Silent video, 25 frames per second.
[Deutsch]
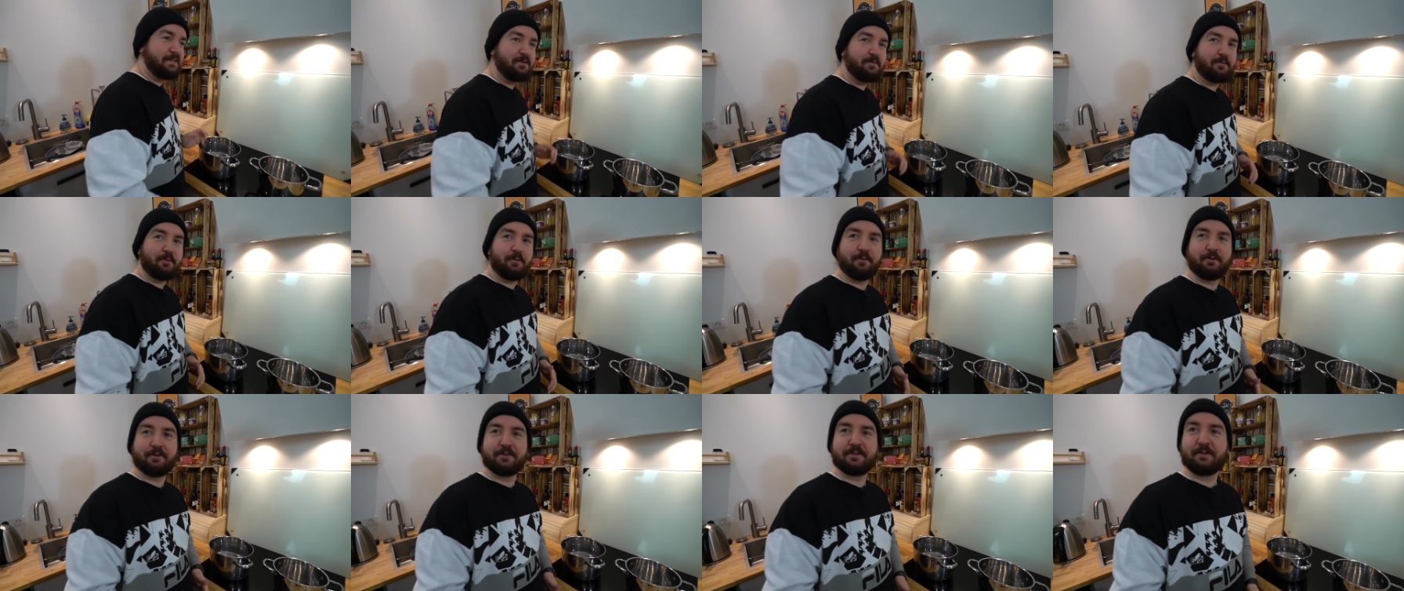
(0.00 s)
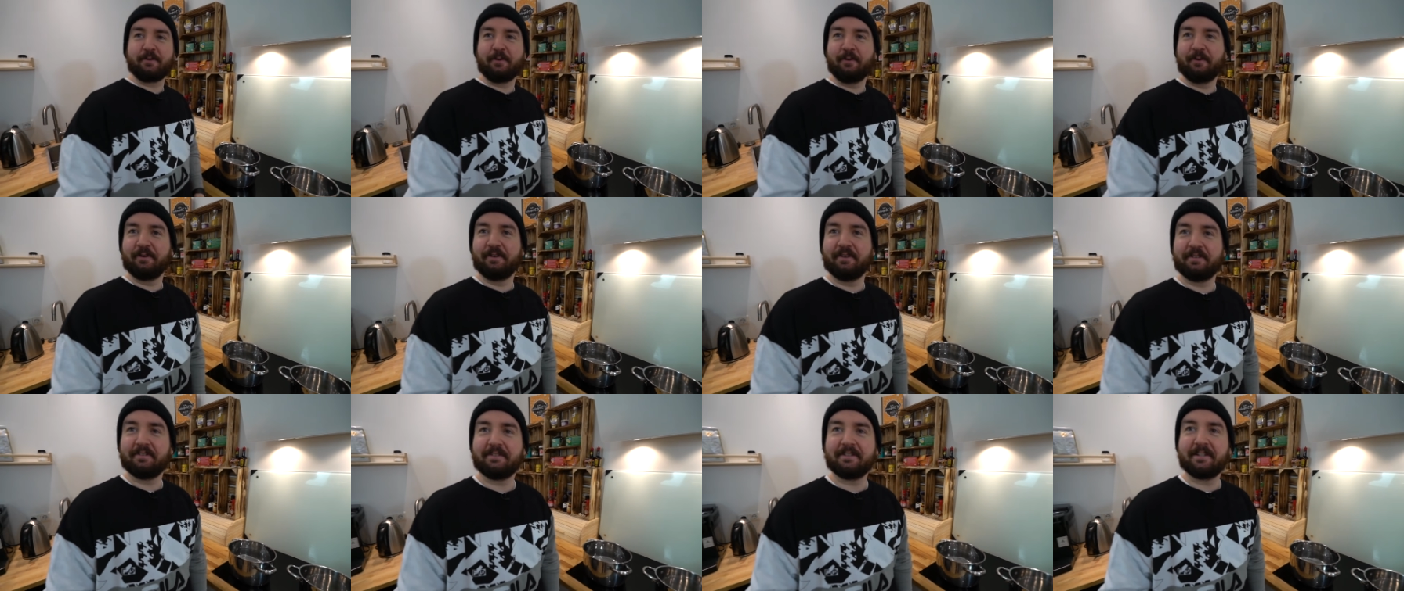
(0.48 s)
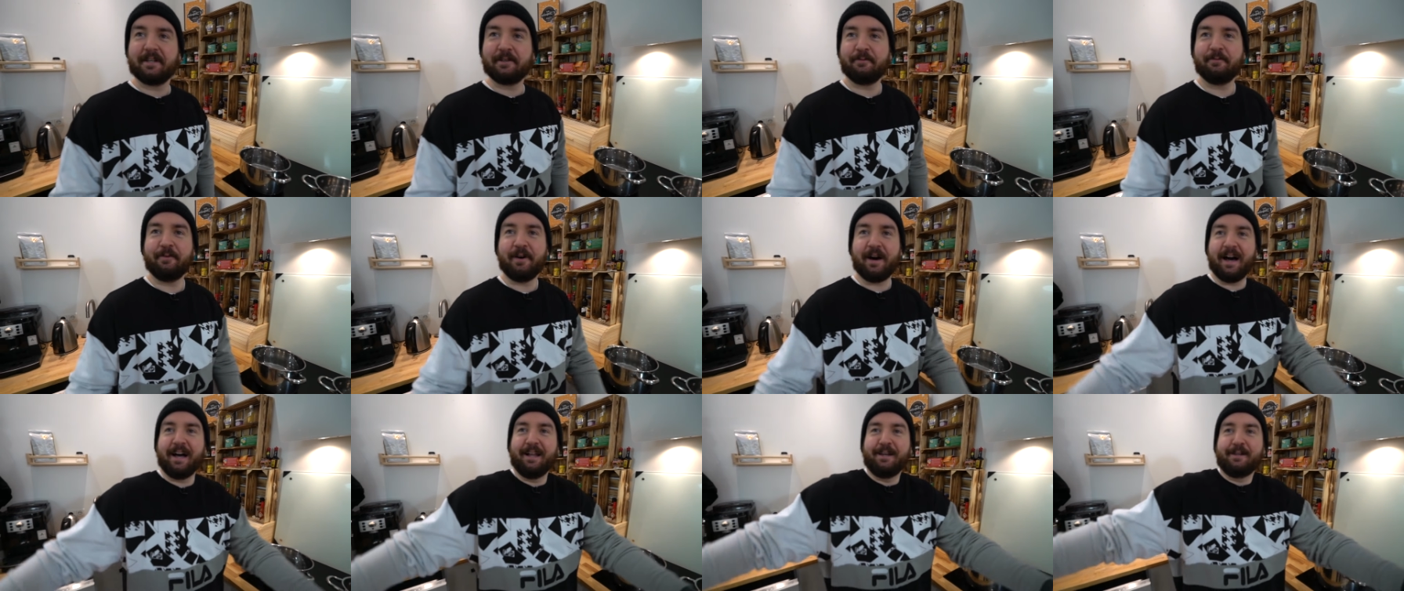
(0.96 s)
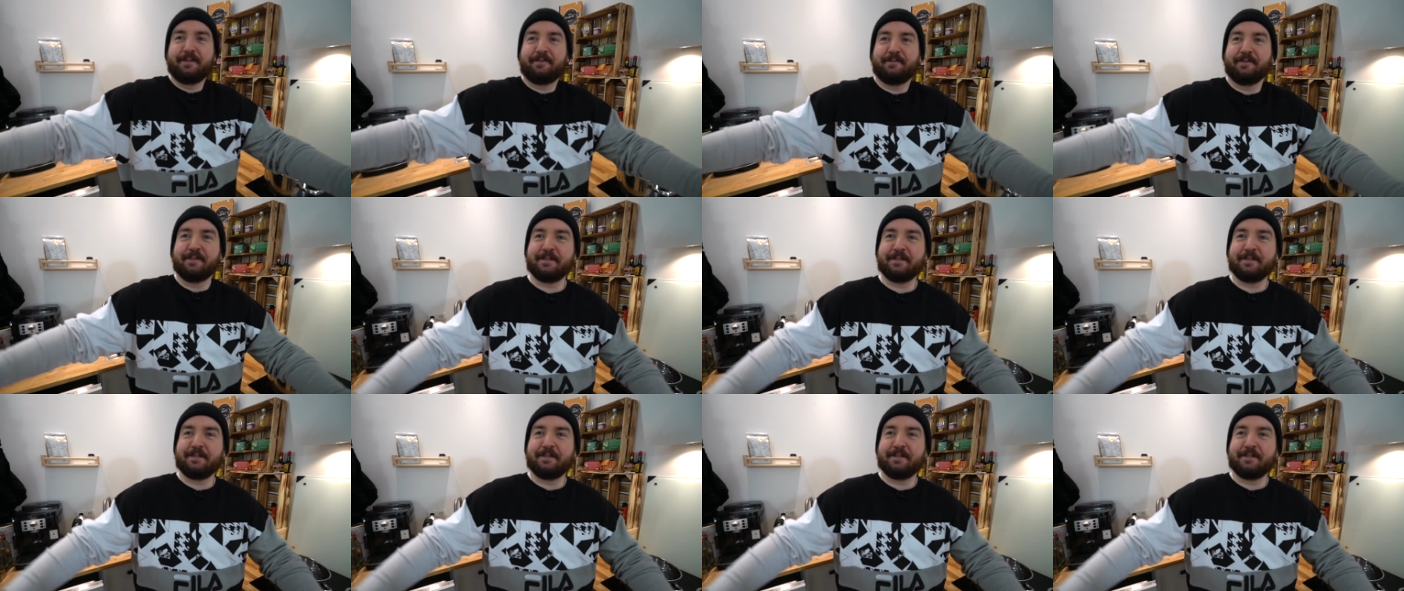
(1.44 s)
Zero getrunken. Das war alles,